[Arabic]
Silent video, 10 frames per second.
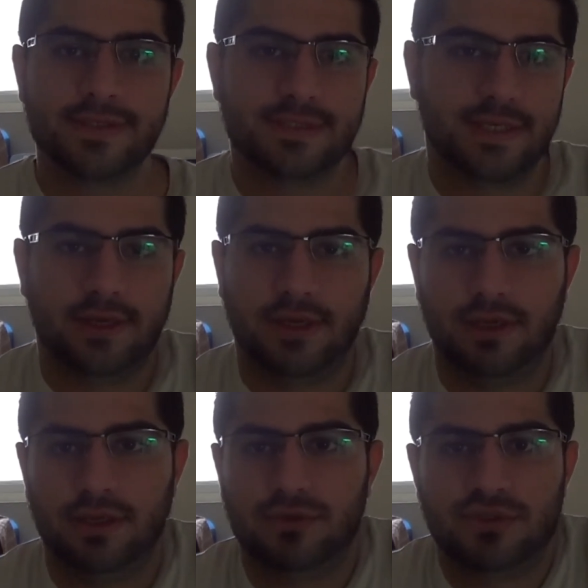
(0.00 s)
زين
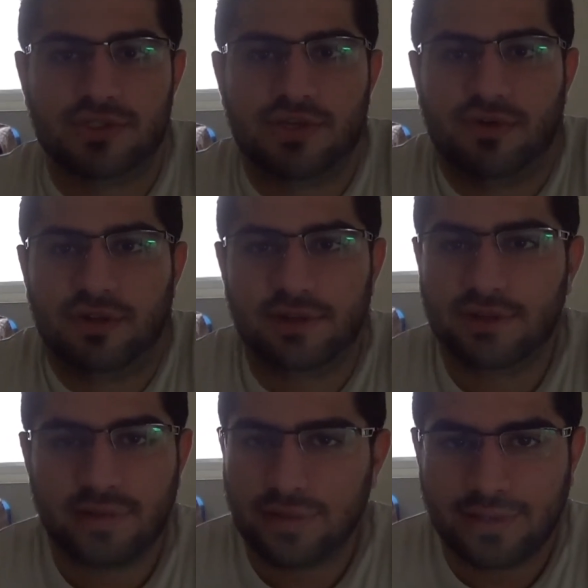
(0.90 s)
يعني انه شو
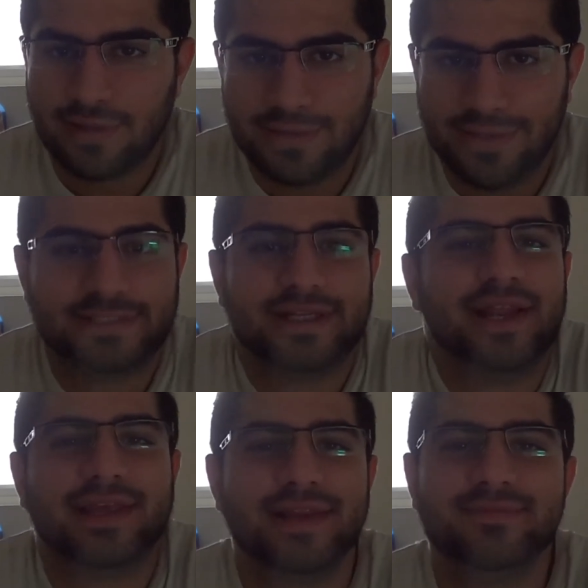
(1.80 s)
استفادت انت حكيت
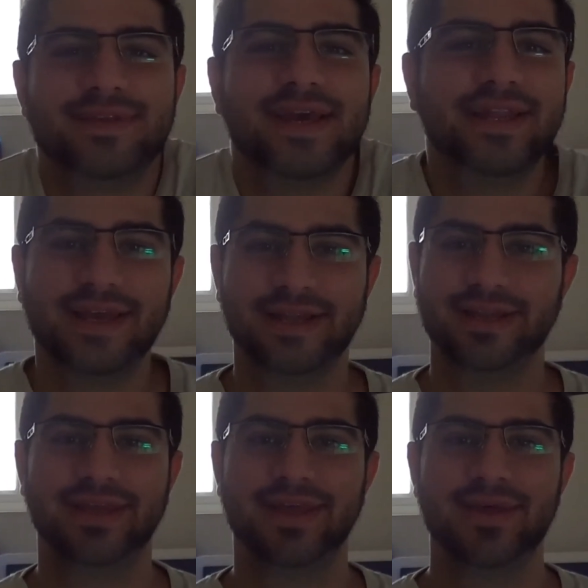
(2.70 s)
هالكلمتين يعني